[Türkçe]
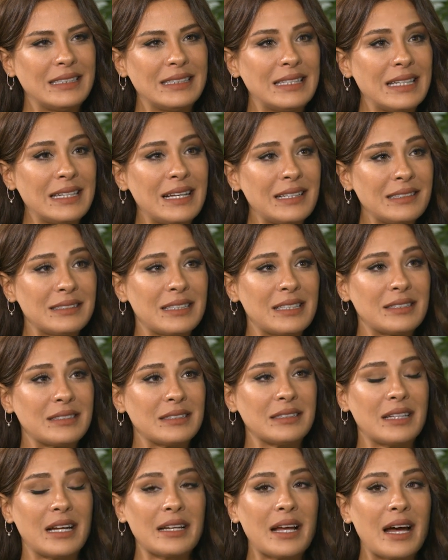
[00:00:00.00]
neden
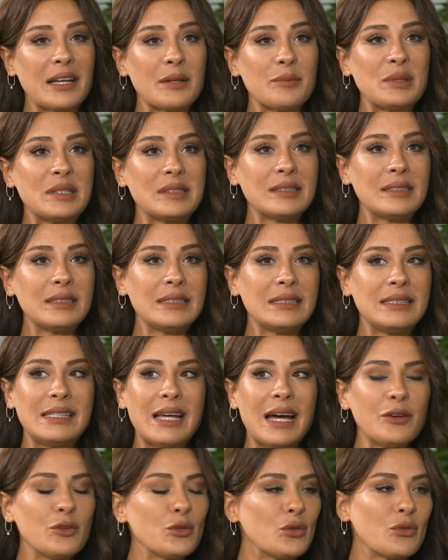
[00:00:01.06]
seçsinler? Yani bizi
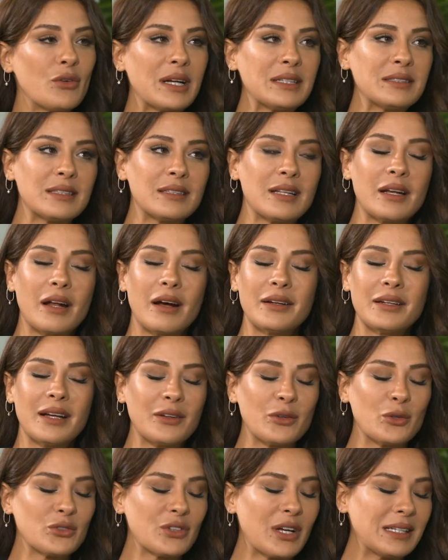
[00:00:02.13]
diğer üniversiteden
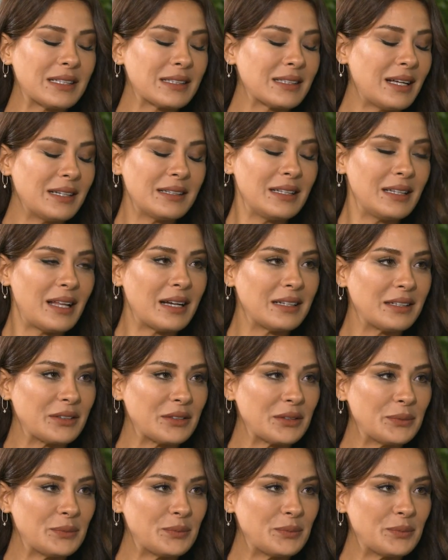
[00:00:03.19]
ayıran özellikler nelerdir?